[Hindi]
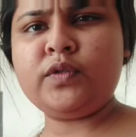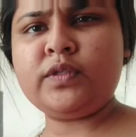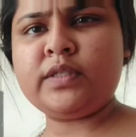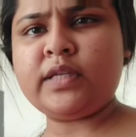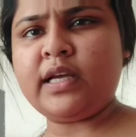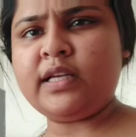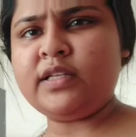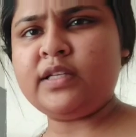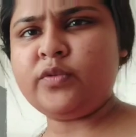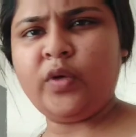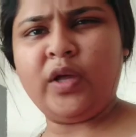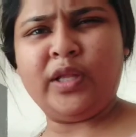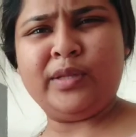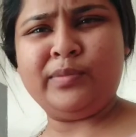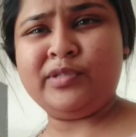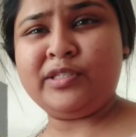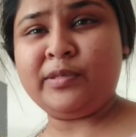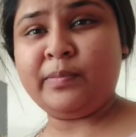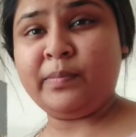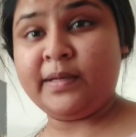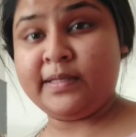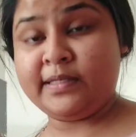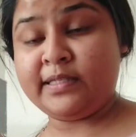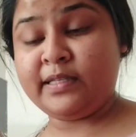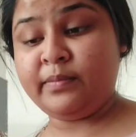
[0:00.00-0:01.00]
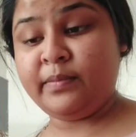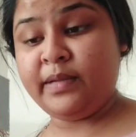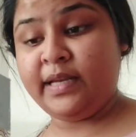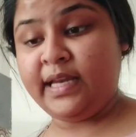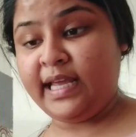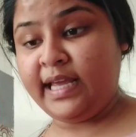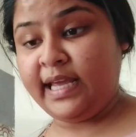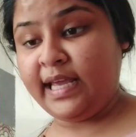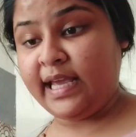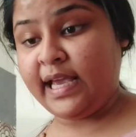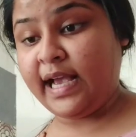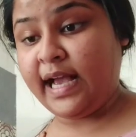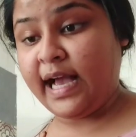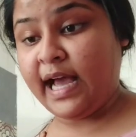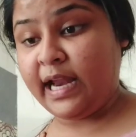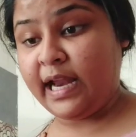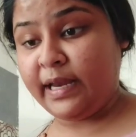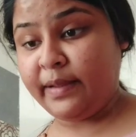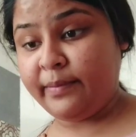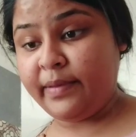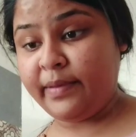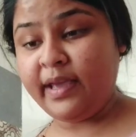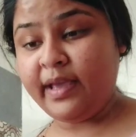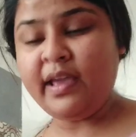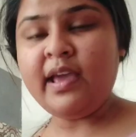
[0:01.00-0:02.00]
उसका स्वाद मुझे पसंद भी नहीं है
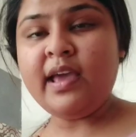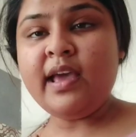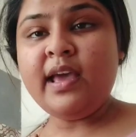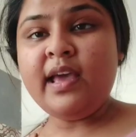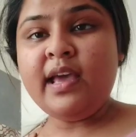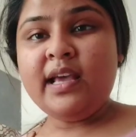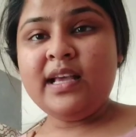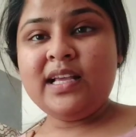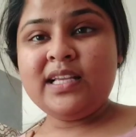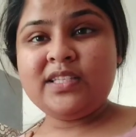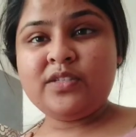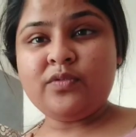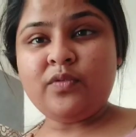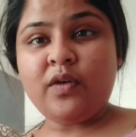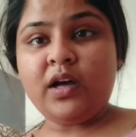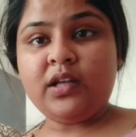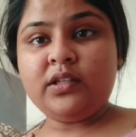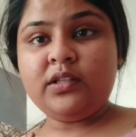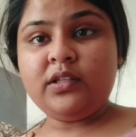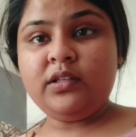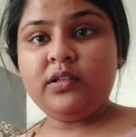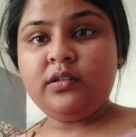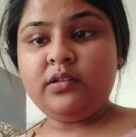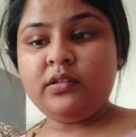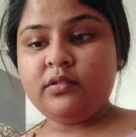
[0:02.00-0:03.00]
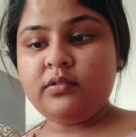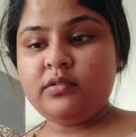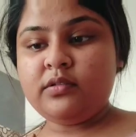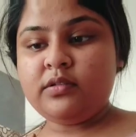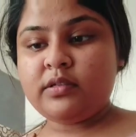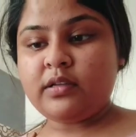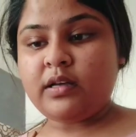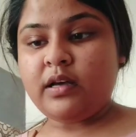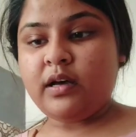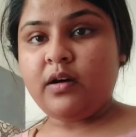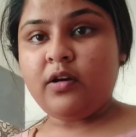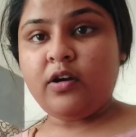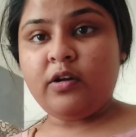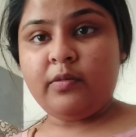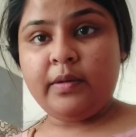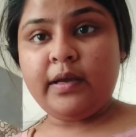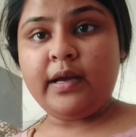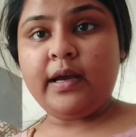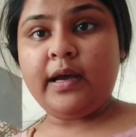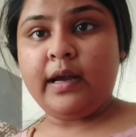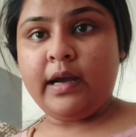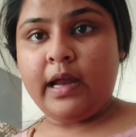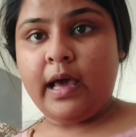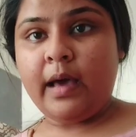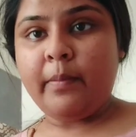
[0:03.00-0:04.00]
खाने में स्वाद उसका और
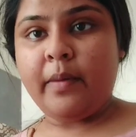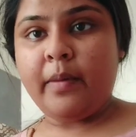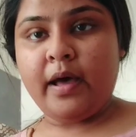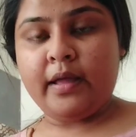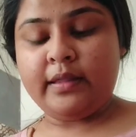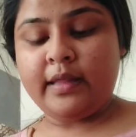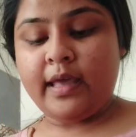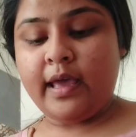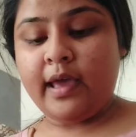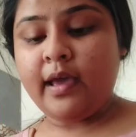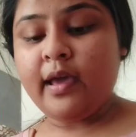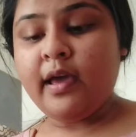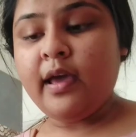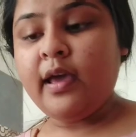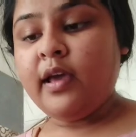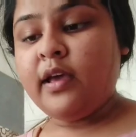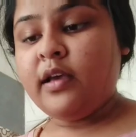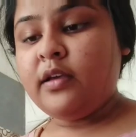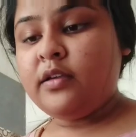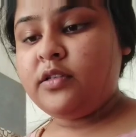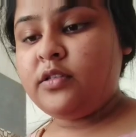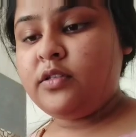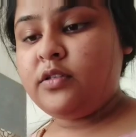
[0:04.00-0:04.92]
भी खराब आता है